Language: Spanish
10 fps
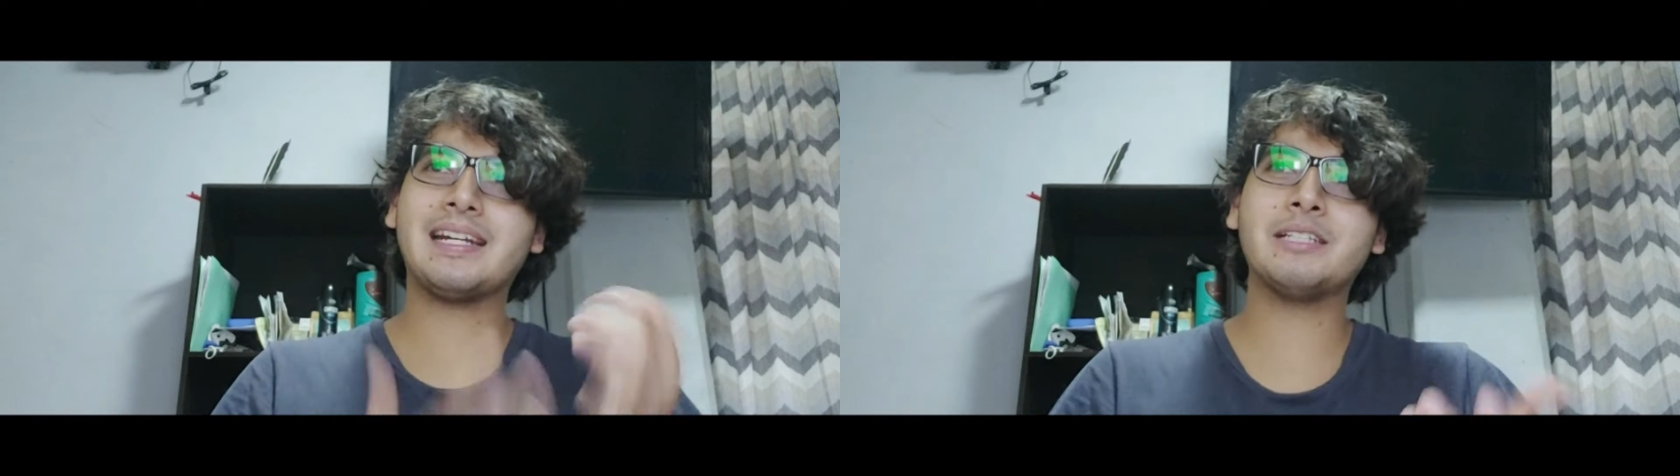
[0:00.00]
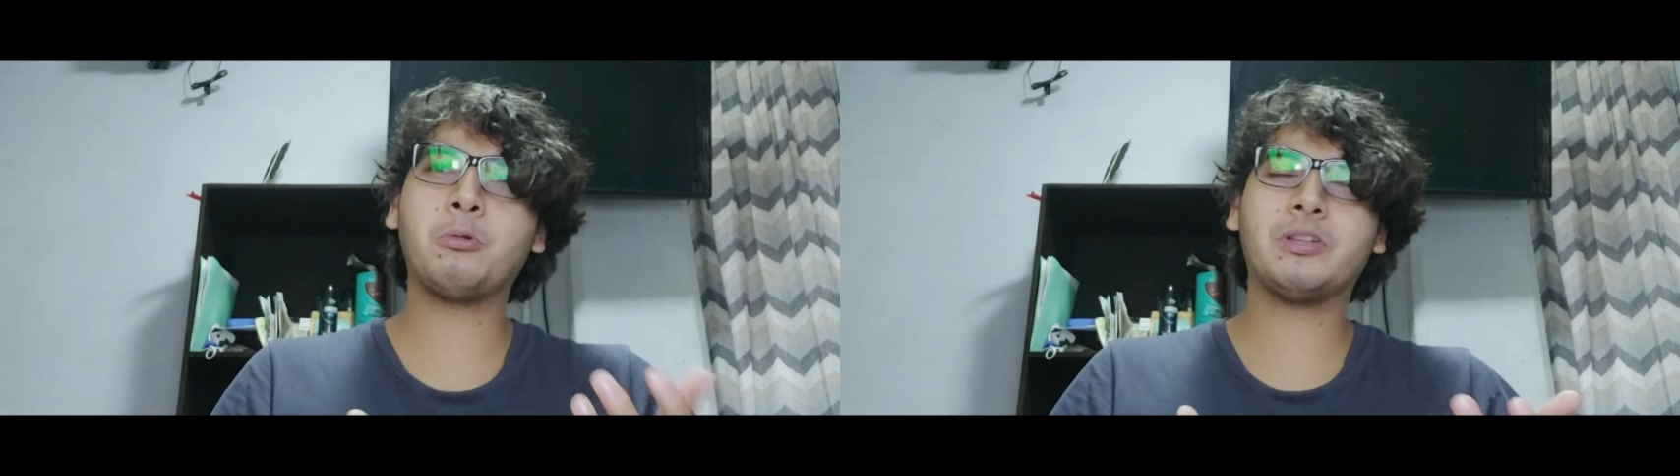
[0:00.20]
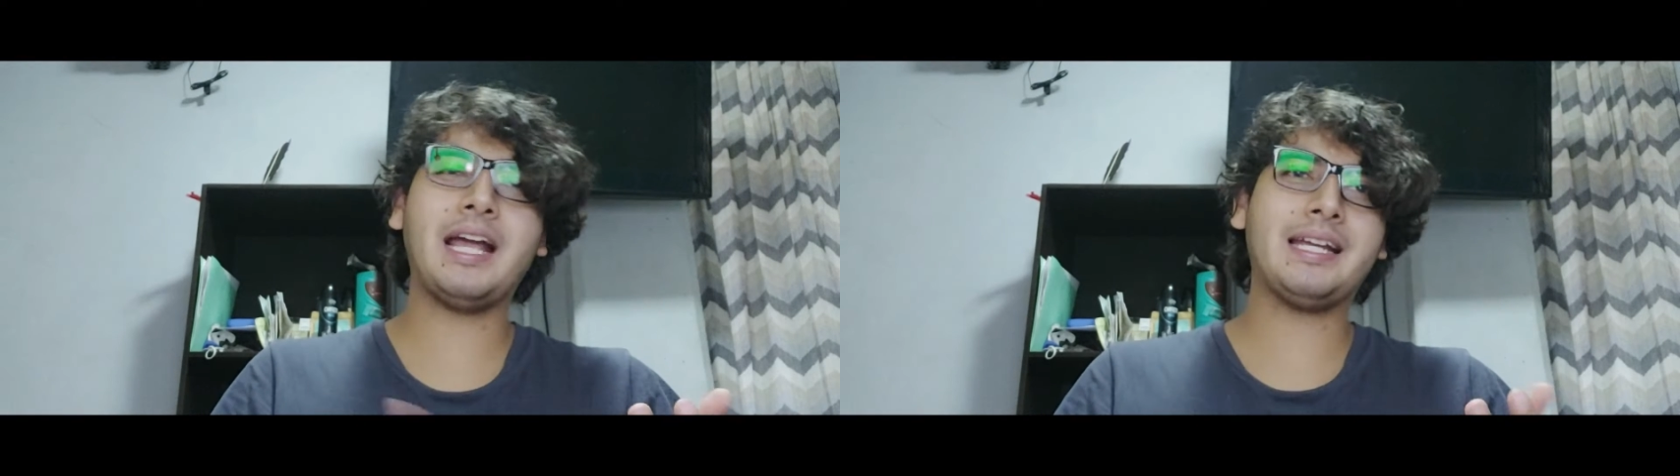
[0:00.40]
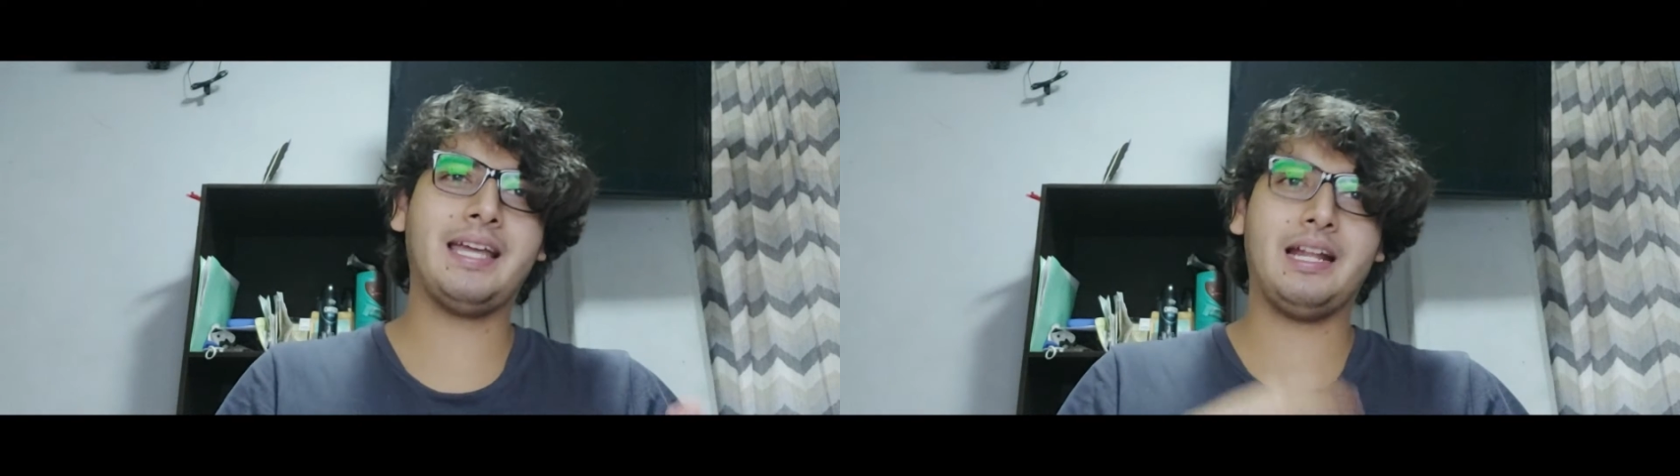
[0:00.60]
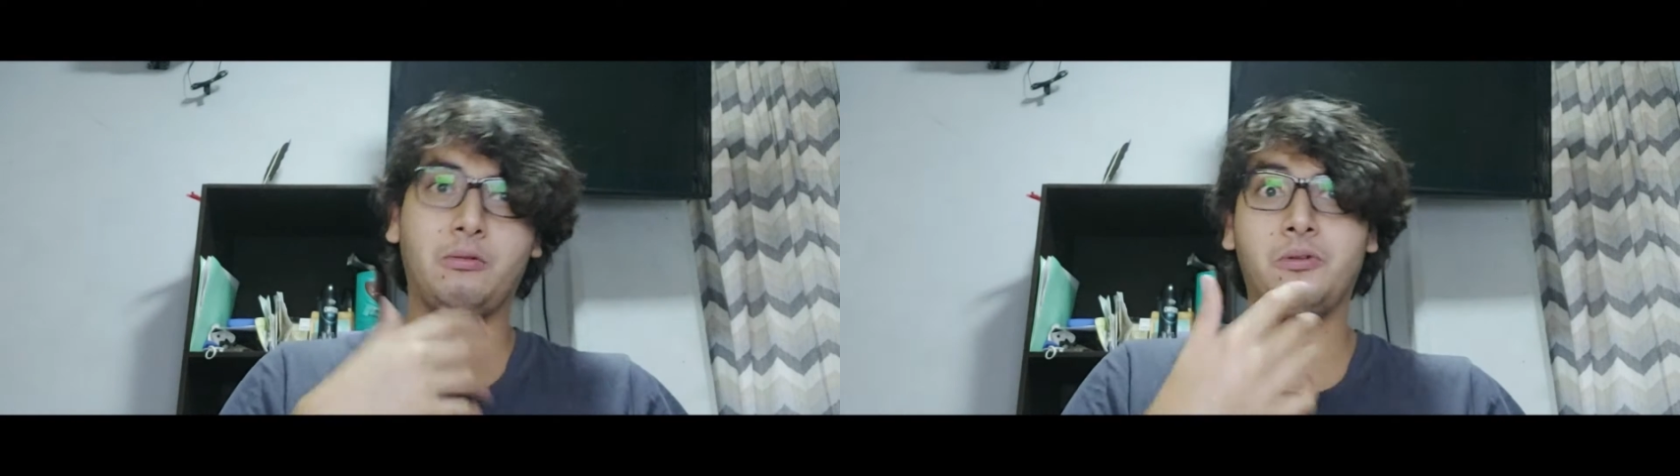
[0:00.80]
Resulta
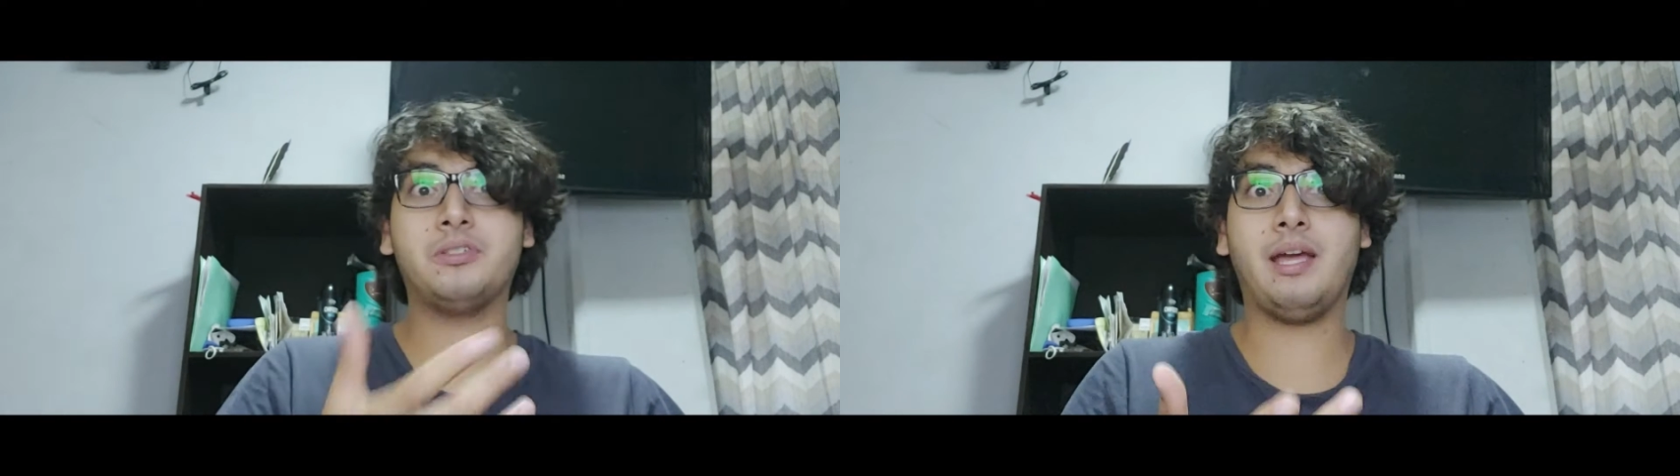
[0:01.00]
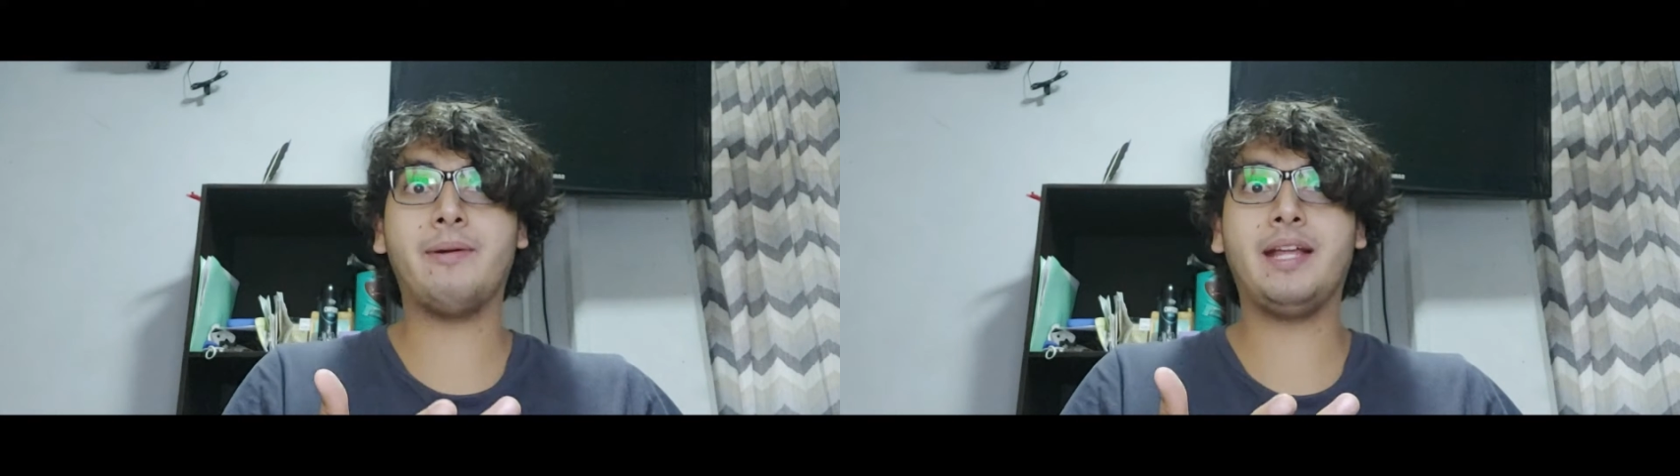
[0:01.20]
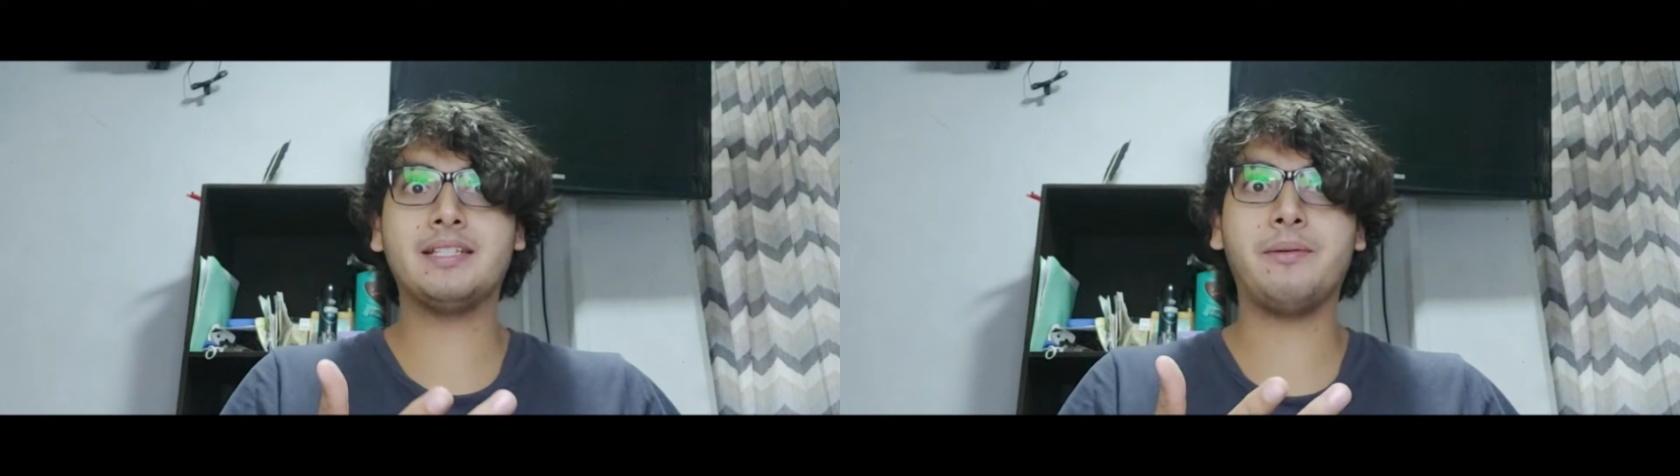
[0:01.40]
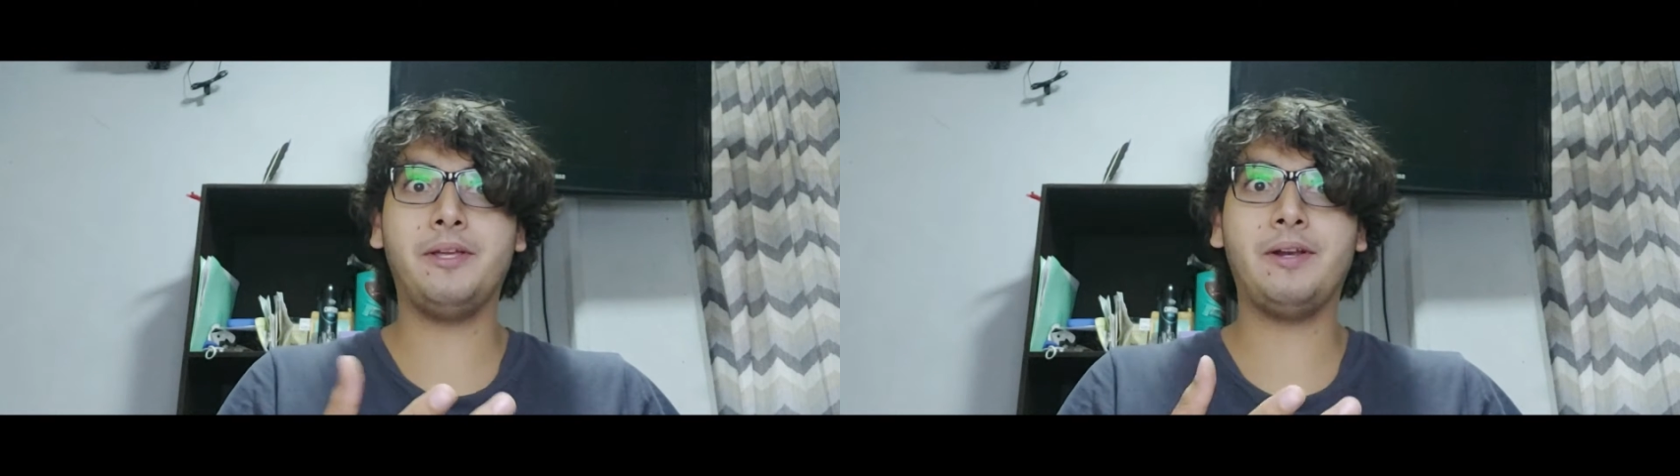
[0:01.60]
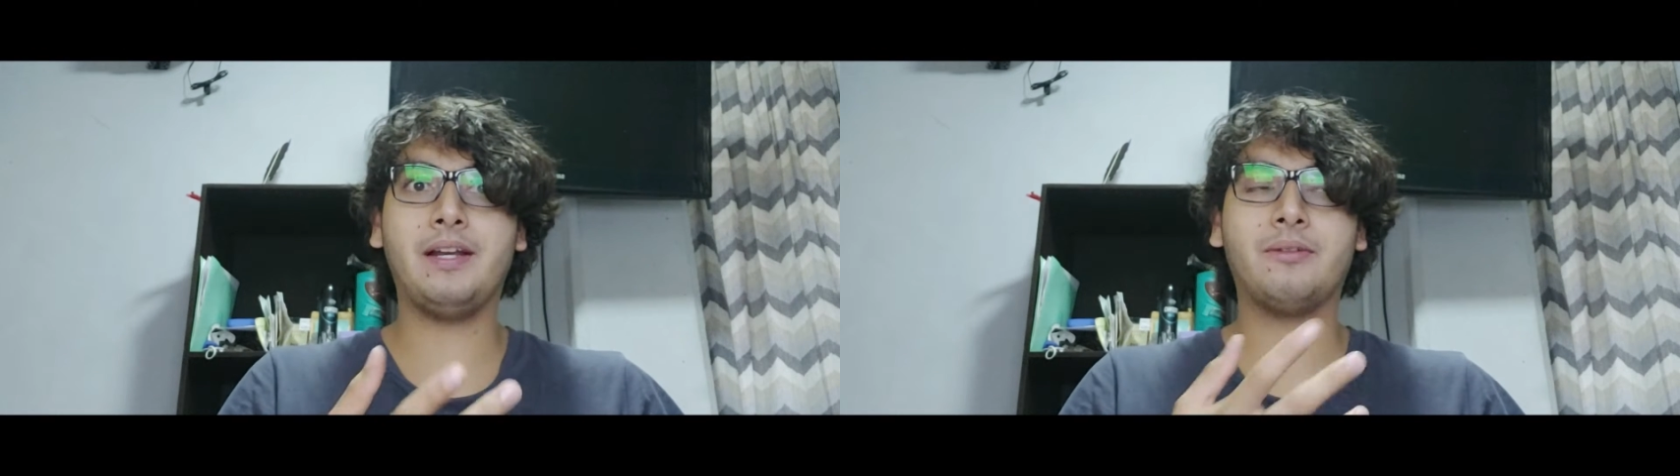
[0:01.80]
que algunos ya habrán
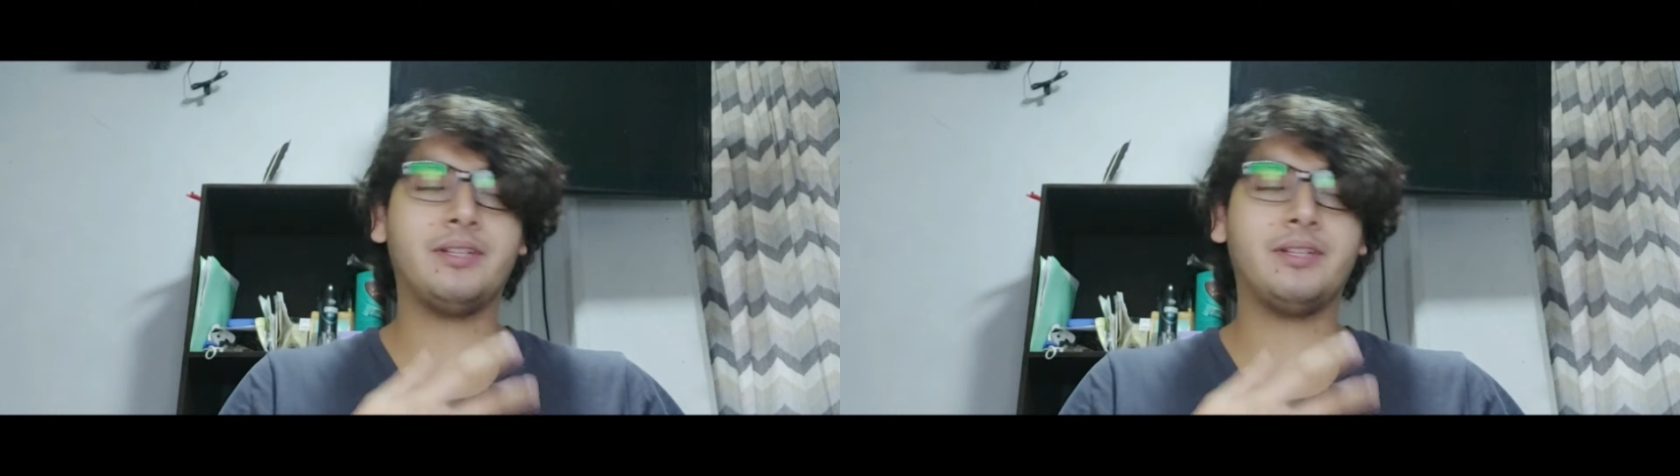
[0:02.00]
sabido la